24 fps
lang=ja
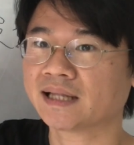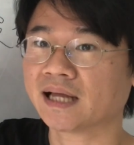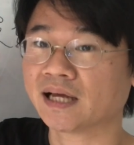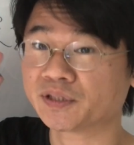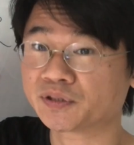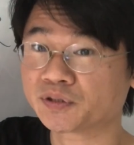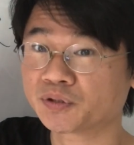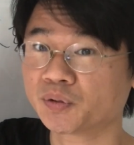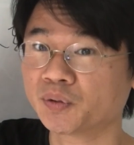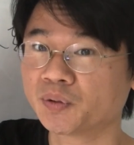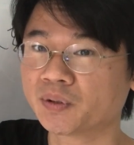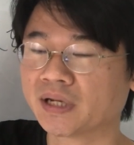多
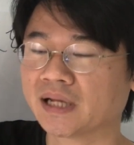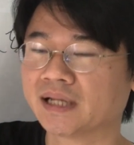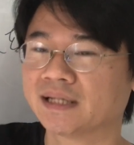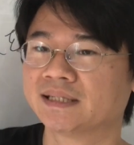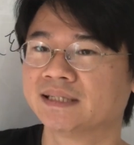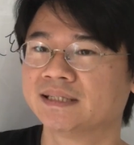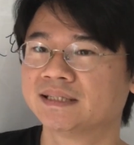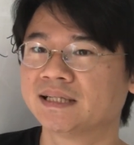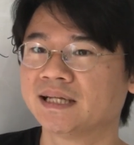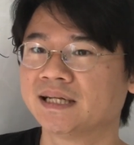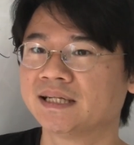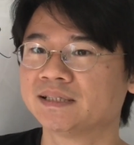聴なんて
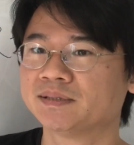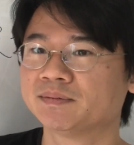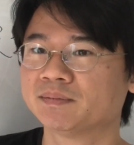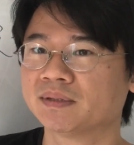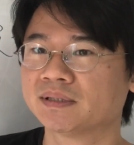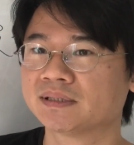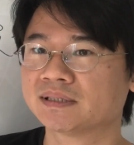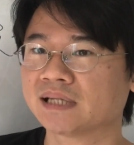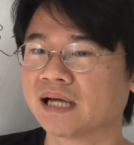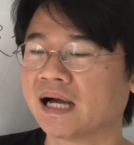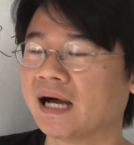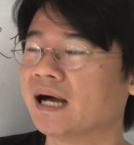言ったりしま
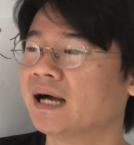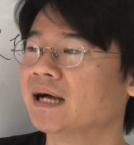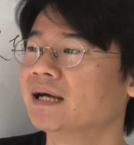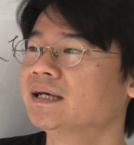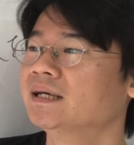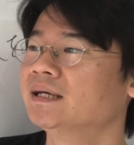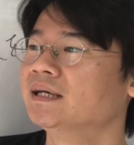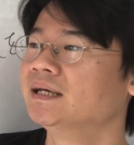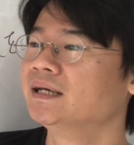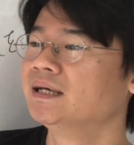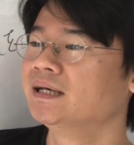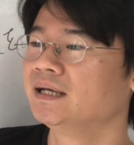すが、
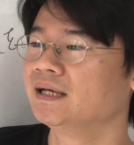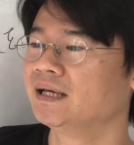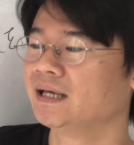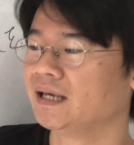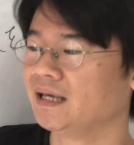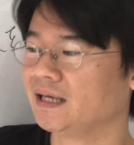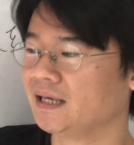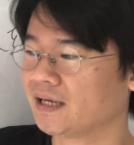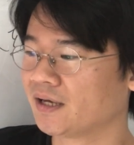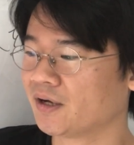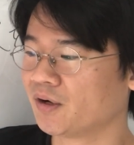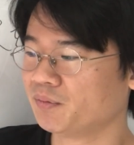
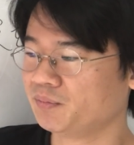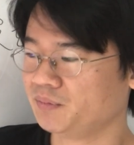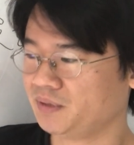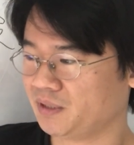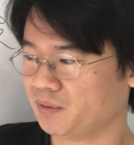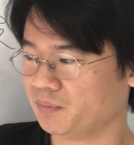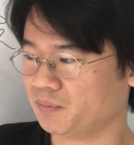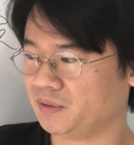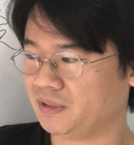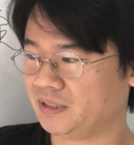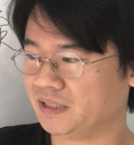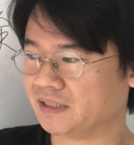映画を見て
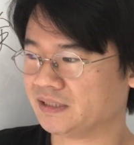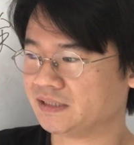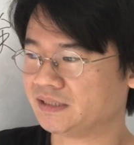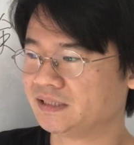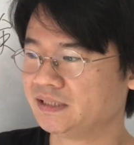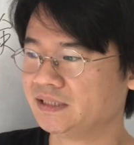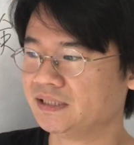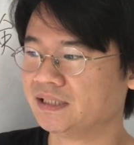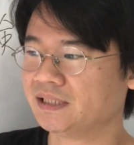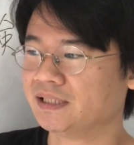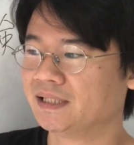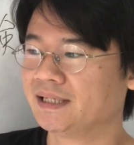もいいです
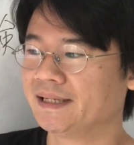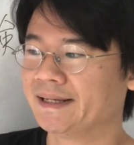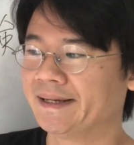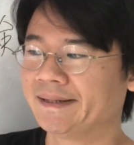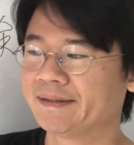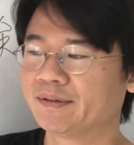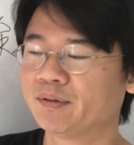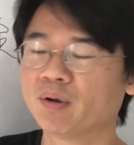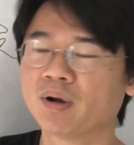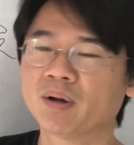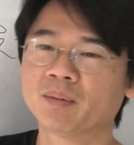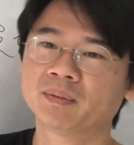し、
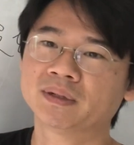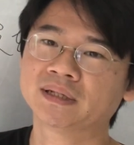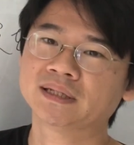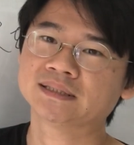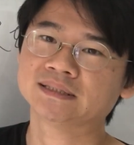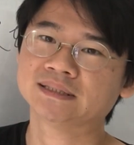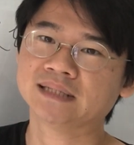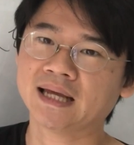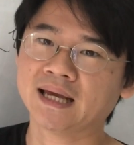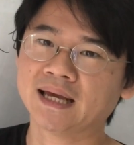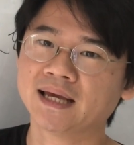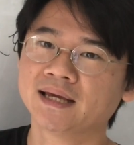ドラマで
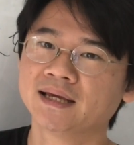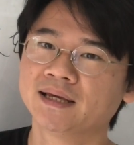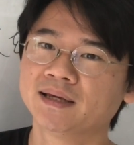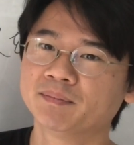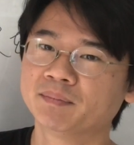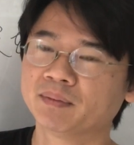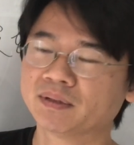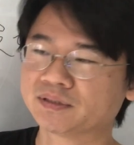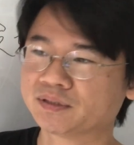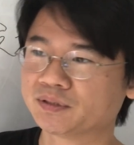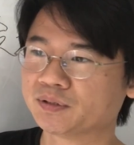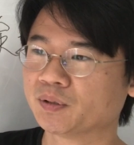すね。
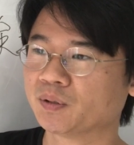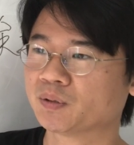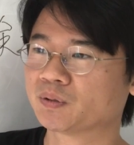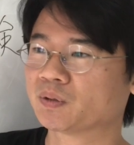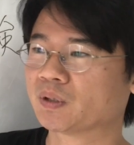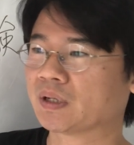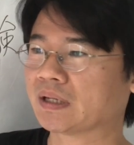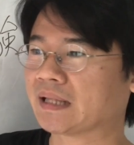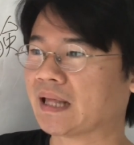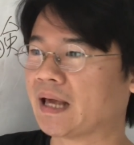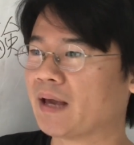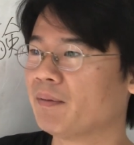まあ、中国
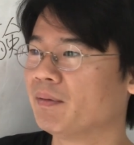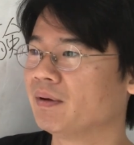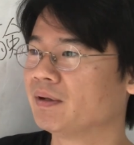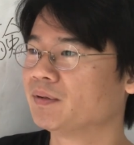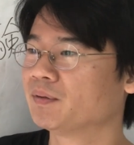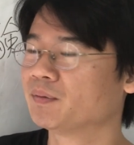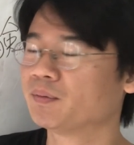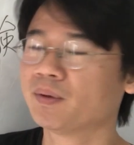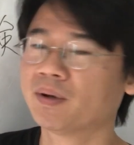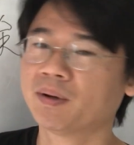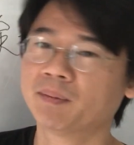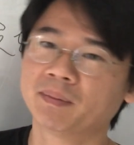とか台湾
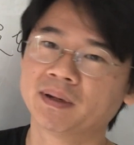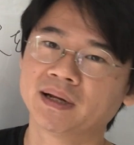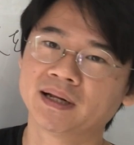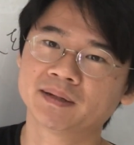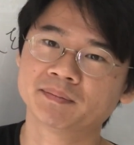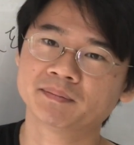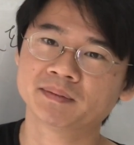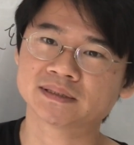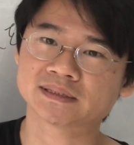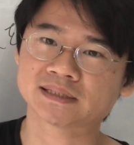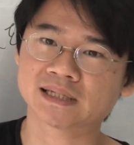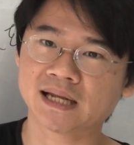のドラマあり
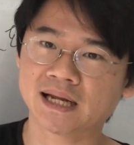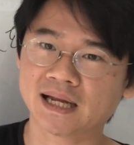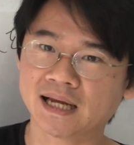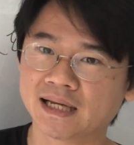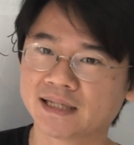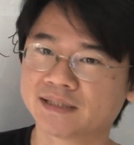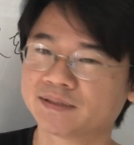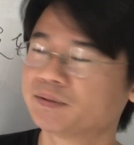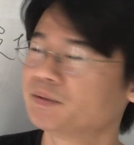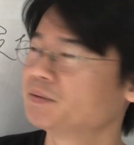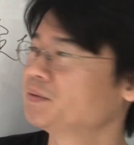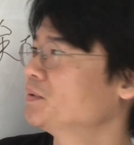ますか
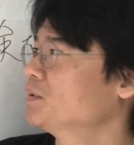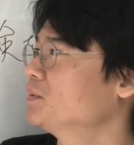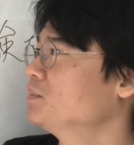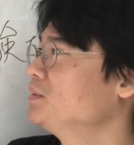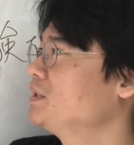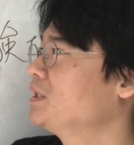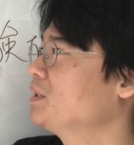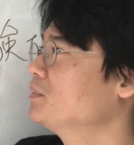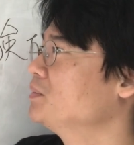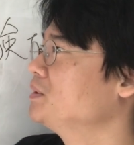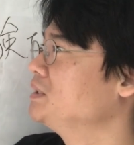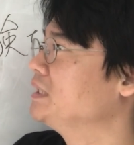ら、そういうのを
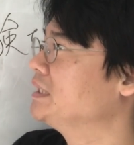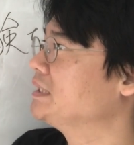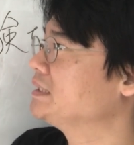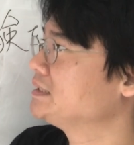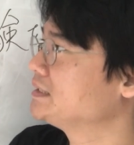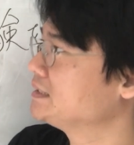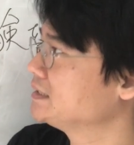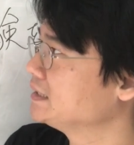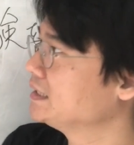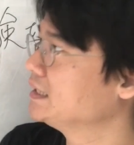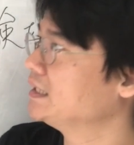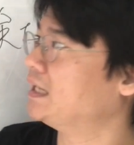見てもいいで
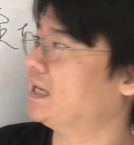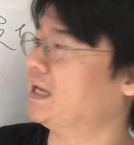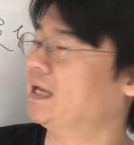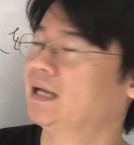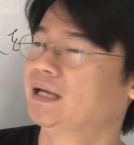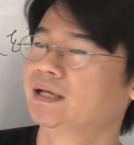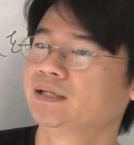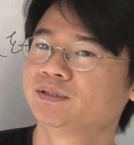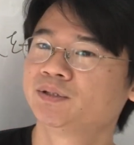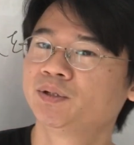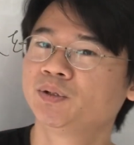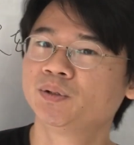す。
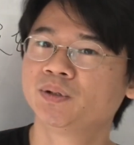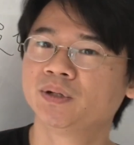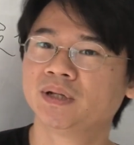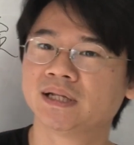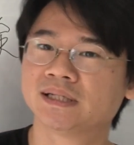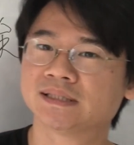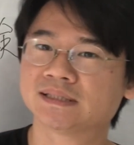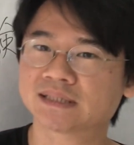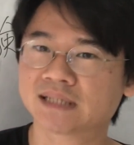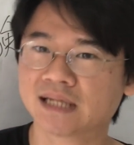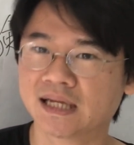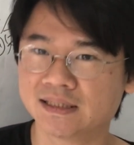そういうの
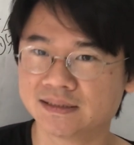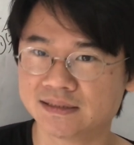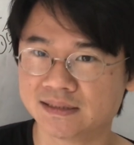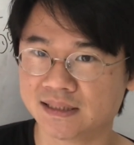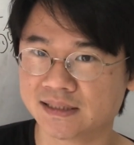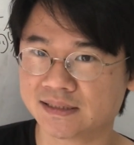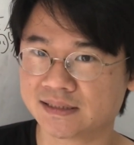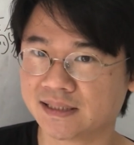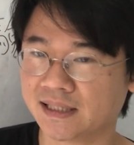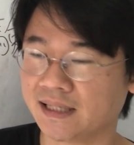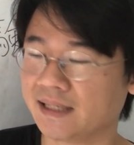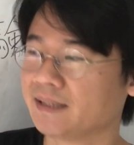で掴んで
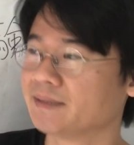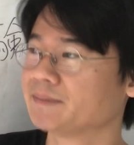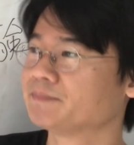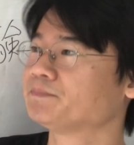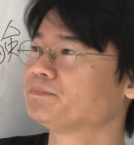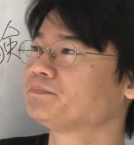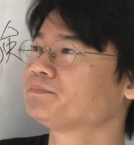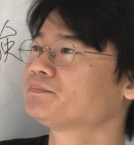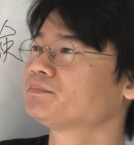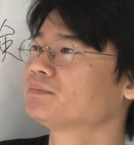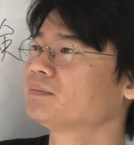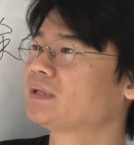すね。
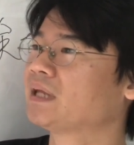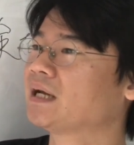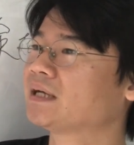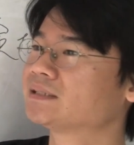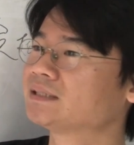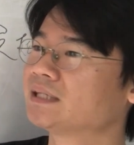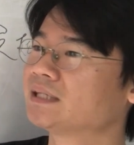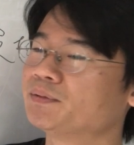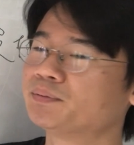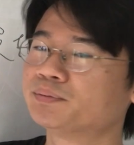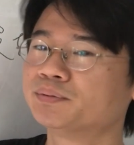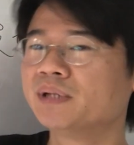たく
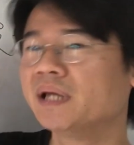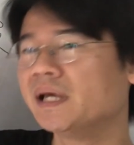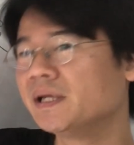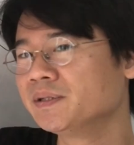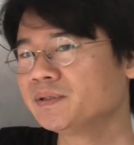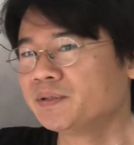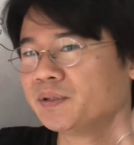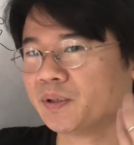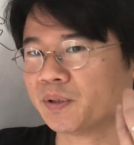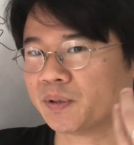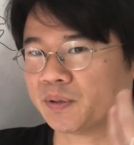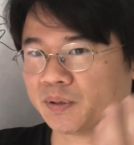触れ
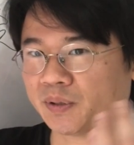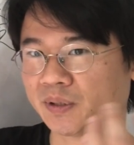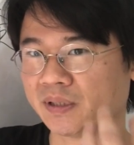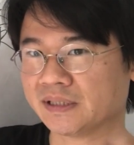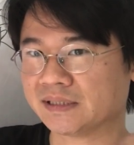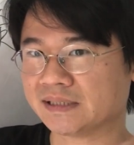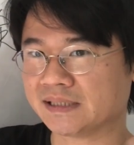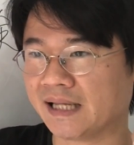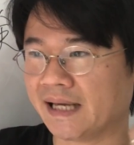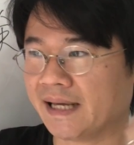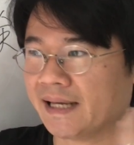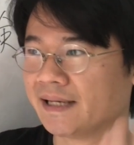るということで
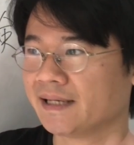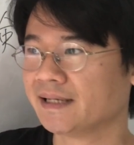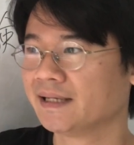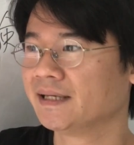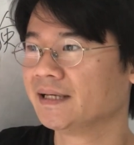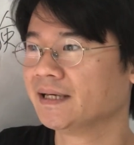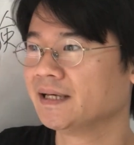すね。